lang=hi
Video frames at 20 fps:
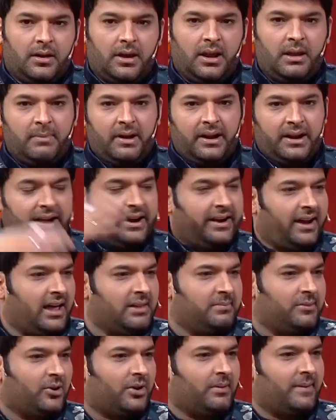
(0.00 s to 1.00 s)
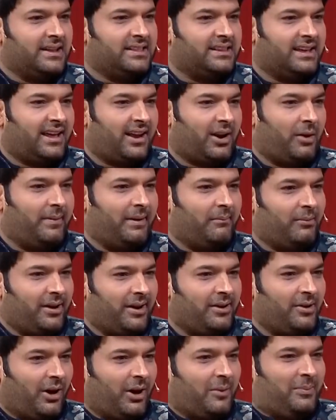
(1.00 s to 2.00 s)
नहीं मैं ढीठ आदमियों की बात नहीं कर रहा मैं
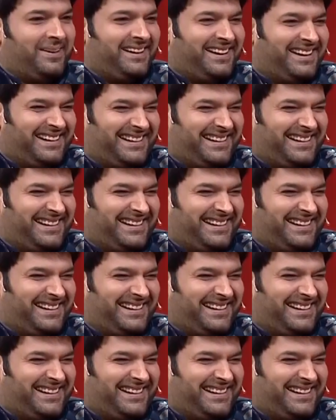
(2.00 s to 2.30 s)
मेरा नॉर्मल